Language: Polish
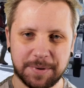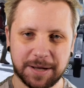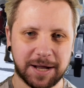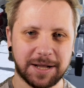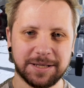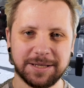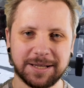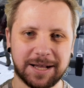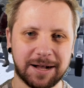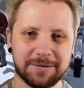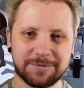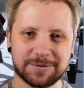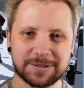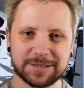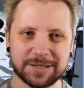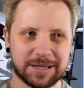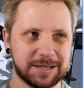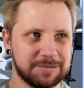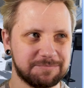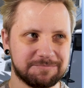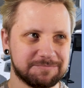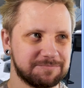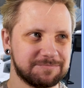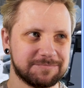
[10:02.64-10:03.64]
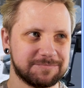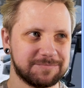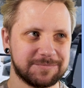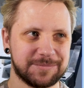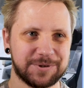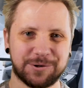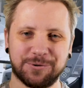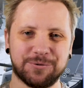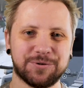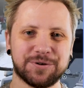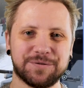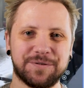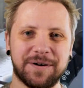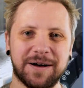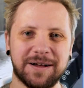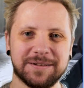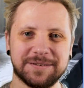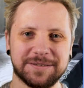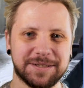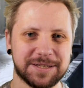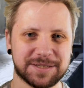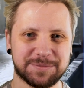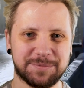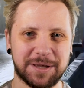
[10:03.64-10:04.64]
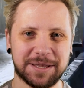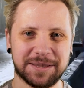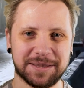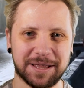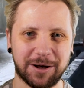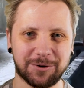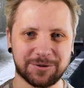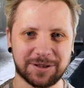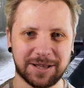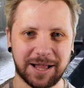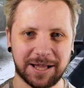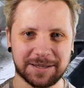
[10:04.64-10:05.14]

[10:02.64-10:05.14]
Mechanika w grze kurwa niezmienna od